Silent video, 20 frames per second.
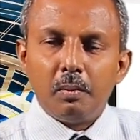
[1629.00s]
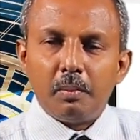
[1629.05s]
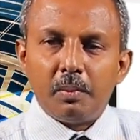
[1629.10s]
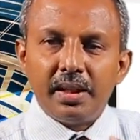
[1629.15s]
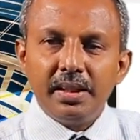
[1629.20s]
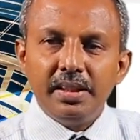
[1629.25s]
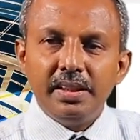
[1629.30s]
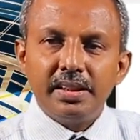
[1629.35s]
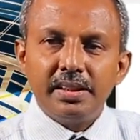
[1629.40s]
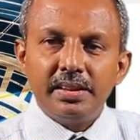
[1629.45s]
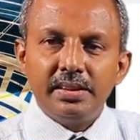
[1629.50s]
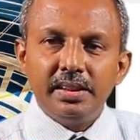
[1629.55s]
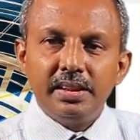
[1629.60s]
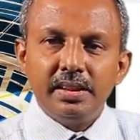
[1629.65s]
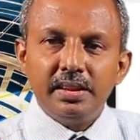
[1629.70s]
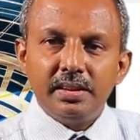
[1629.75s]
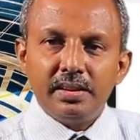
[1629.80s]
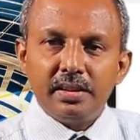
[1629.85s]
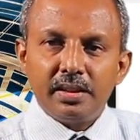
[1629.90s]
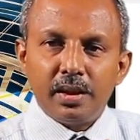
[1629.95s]

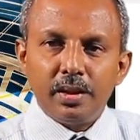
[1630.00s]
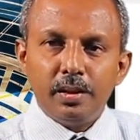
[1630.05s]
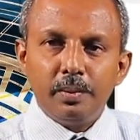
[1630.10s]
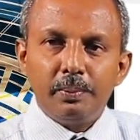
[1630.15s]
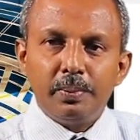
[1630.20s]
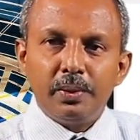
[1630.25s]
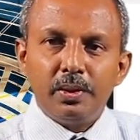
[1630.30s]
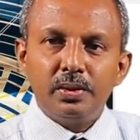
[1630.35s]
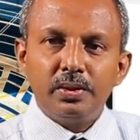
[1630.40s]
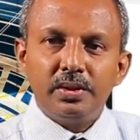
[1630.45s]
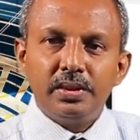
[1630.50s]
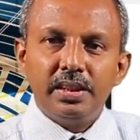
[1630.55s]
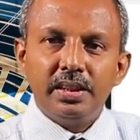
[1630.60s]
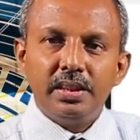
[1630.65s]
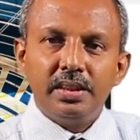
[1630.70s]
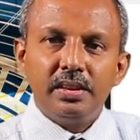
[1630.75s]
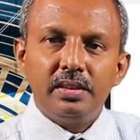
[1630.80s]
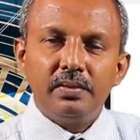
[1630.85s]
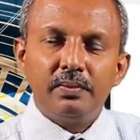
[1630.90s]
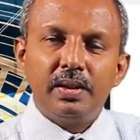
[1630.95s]
மையத்தின்
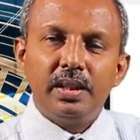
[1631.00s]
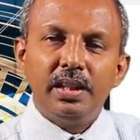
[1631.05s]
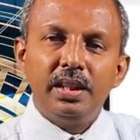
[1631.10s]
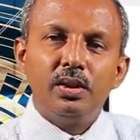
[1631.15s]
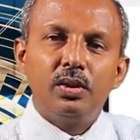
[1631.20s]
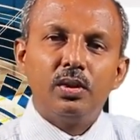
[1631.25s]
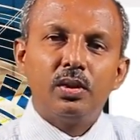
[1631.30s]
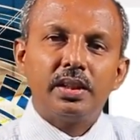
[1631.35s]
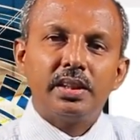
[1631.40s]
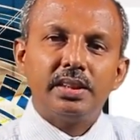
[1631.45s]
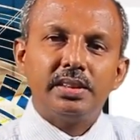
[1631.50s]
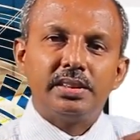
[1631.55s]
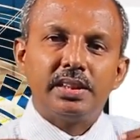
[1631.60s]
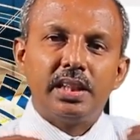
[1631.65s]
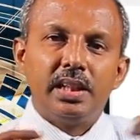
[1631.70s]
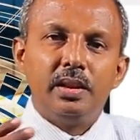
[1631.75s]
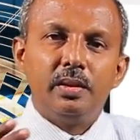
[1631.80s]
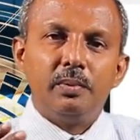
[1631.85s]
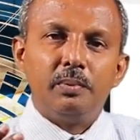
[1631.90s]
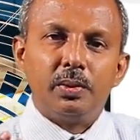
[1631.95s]
நடுப்பகுதியிலிருந்து வெளிநோக்கி
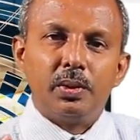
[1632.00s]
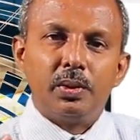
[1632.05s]
செல்லும்